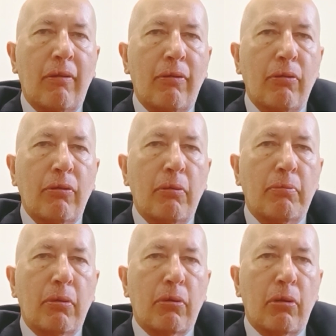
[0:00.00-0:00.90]

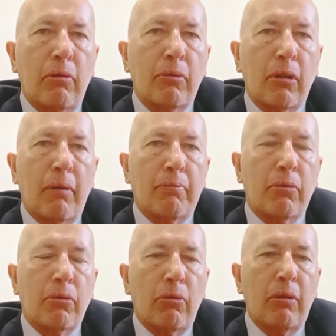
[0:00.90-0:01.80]

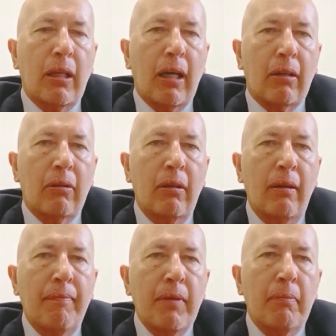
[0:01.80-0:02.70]

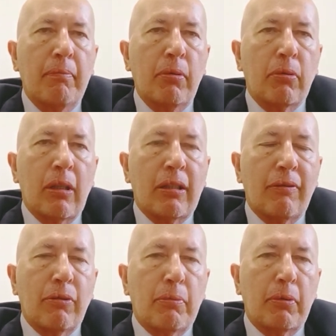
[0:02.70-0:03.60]

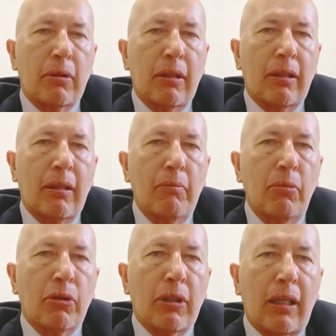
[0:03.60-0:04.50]
www.comune.quiliano.sv.it.
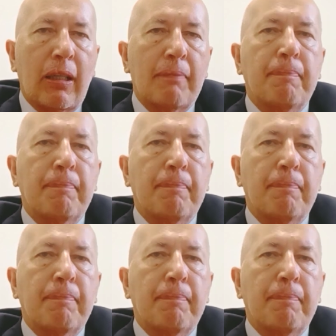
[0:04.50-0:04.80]
Musac.